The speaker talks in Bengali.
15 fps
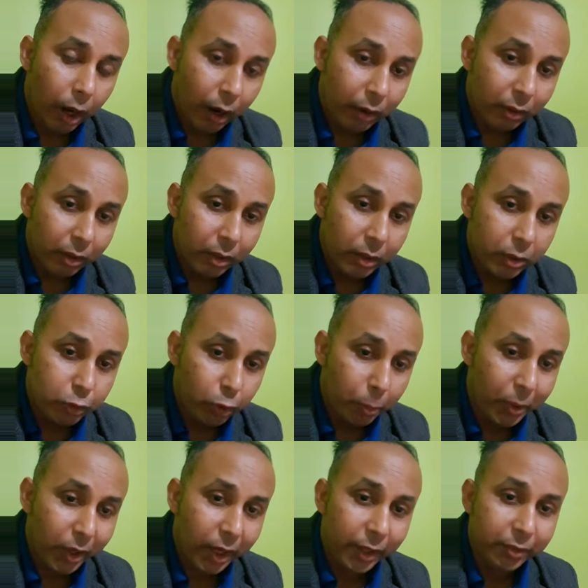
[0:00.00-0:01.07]
আর
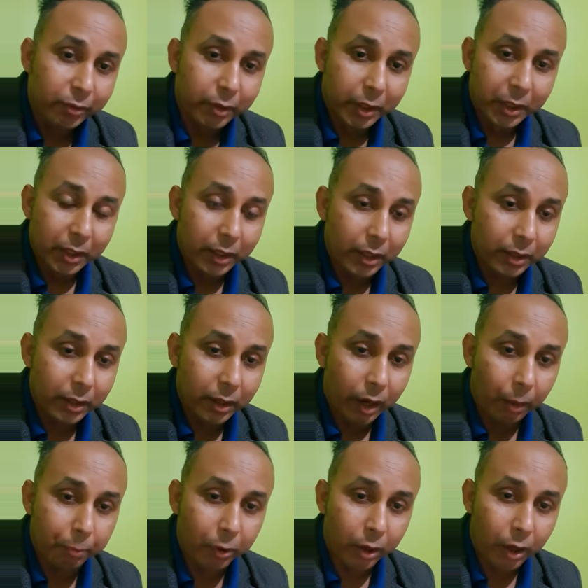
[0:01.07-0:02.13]
জবের ক্ষেত্রে
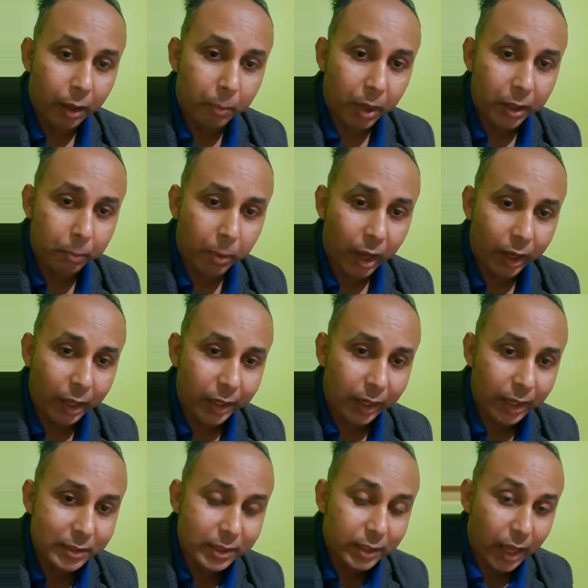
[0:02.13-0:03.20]
আপনারা মানে বাঙালি
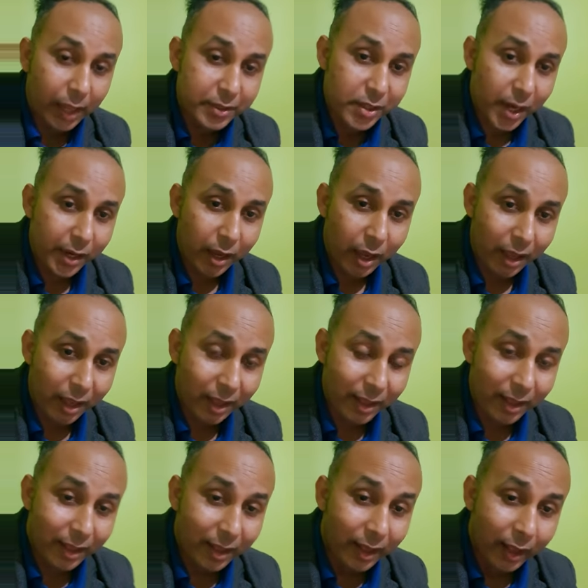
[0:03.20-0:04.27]
কাজে না যাইয়া
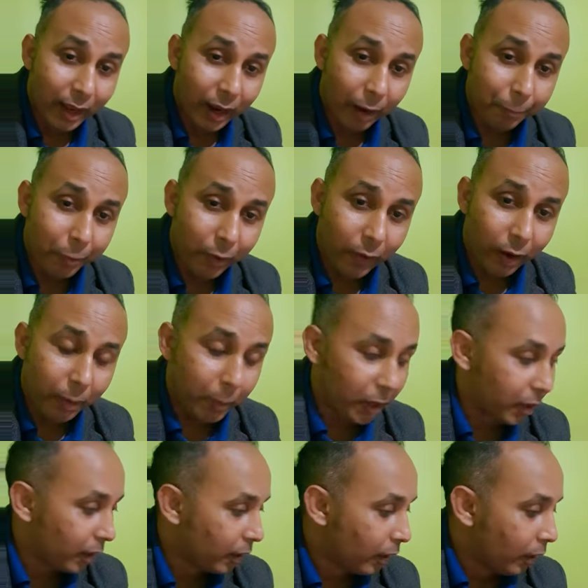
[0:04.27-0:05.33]
আপনারা
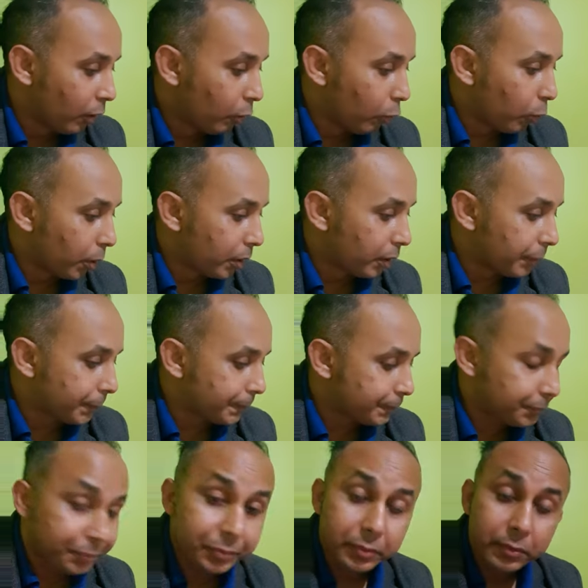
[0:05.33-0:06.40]
মানে ওই
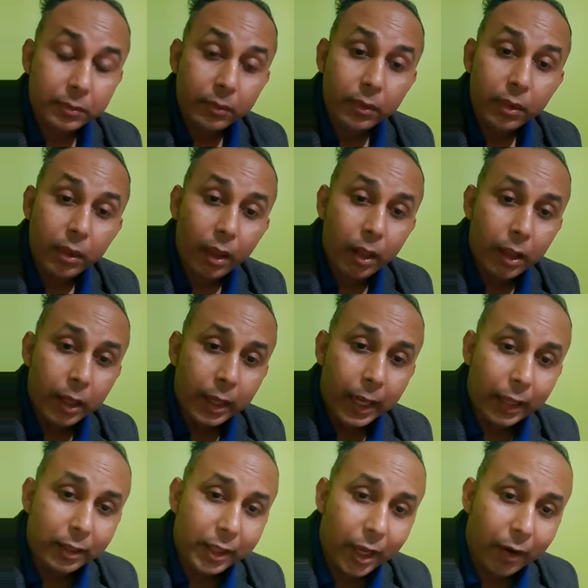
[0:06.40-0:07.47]

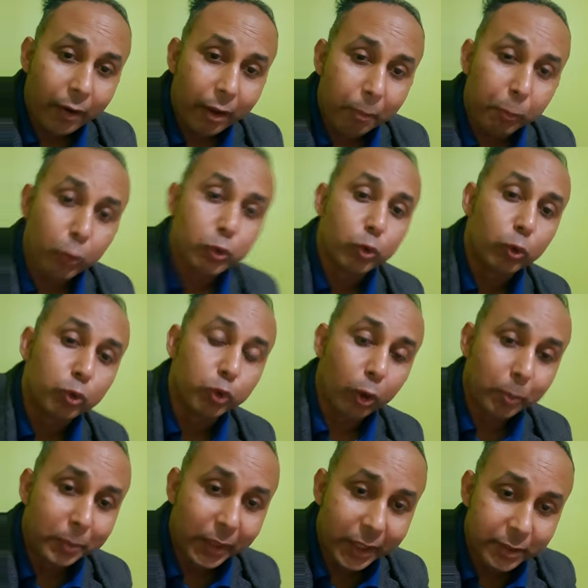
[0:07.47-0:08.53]
হেলথ কেয়ারে প্রচুর
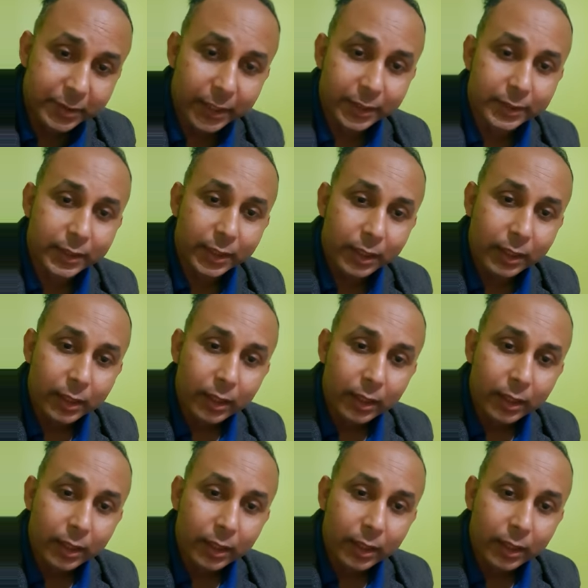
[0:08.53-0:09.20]
জব ভ্যাকেন্সি আছে